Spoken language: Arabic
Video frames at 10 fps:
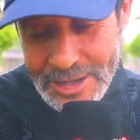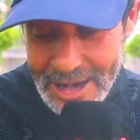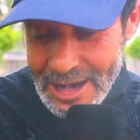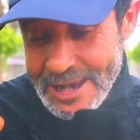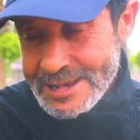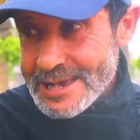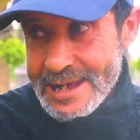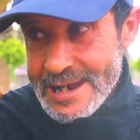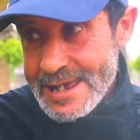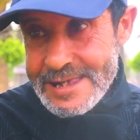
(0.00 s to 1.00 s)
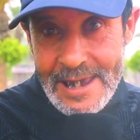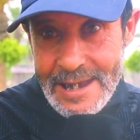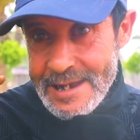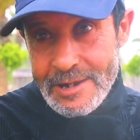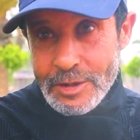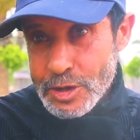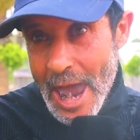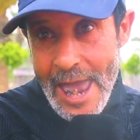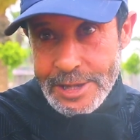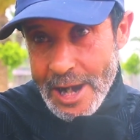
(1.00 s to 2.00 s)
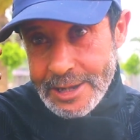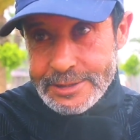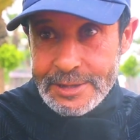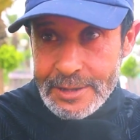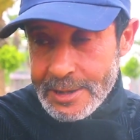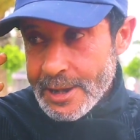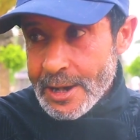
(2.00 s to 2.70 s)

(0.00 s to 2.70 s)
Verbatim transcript: ديك الهستيريه ديال شي حاجه كت